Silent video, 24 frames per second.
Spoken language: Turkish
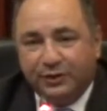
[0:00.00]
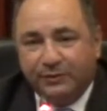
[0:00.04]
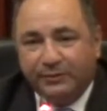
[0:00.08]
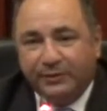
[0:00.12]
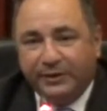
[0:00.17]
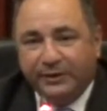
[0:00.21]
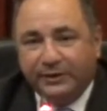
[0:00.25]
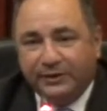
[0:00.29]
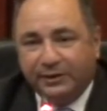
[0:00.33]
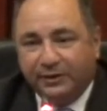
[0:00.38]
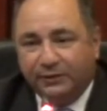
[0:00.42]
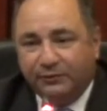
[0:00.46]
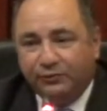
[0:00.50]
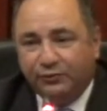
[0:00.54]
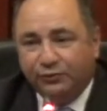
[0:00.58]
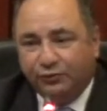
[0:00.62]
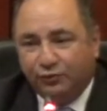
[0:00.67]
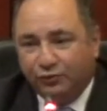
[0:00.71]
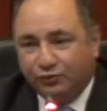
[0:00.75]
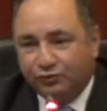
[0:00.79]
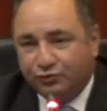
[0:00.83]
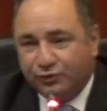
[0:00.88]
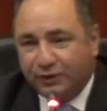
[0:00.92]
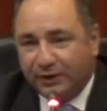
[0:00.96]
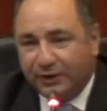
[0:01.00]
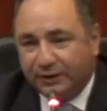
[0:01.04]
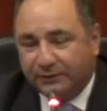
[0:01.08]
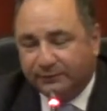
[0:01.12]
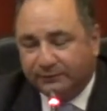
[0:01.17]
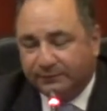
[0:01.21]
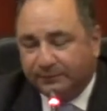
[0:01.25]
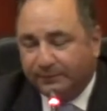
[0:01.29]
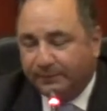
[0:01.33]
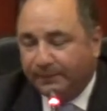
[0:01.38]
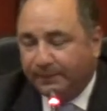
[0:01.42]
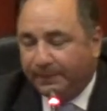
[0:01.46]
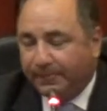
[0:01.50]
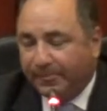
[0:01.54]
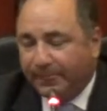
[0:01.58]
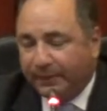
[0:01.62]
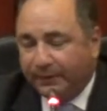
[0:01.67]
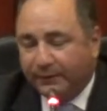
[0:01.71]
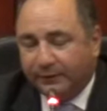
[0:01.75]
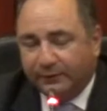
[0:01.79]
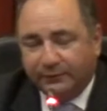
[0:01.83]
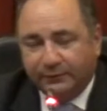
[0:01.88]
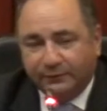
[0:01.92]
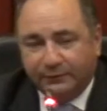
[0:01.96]
Amerikalı bir hukukçudan
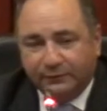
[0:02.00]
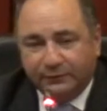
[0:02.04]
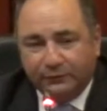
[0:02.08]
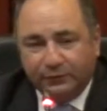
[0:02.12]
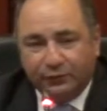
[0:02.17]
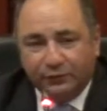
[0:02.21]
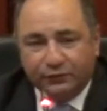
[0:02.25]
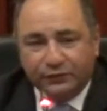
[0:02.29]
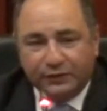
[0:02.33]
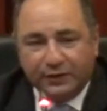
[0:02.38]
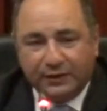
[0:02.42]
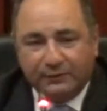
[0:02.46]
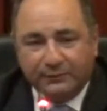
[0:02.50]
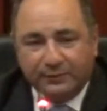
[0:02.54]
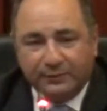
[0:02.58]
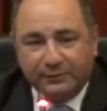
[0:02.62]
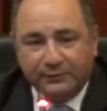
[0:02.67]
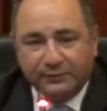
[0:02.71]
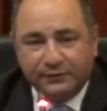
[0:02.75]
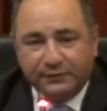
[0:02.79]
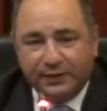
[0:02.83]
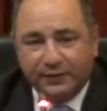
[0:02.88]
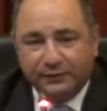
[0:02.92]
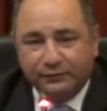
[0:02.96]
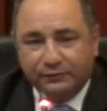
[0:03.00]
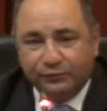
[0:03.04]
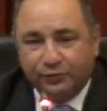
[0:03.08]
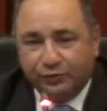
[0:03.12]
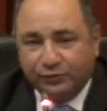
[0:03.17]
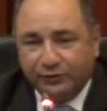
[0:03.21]
e, göstermemiz lazım.